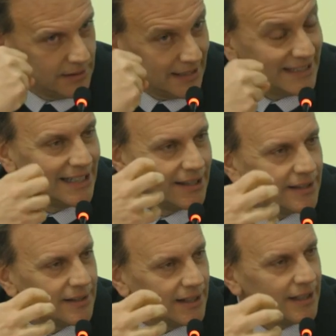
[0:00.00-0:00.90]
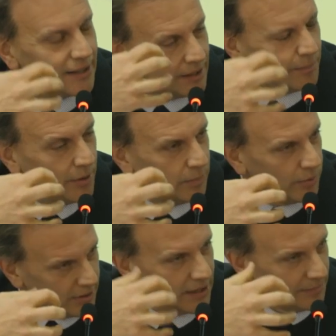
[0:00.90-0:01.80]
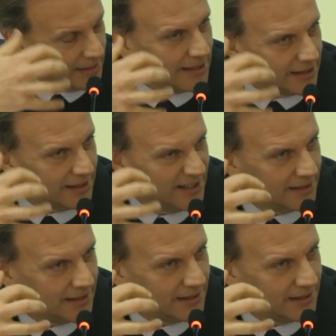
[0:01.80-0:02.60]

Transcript: l'identità dei popoli rimane,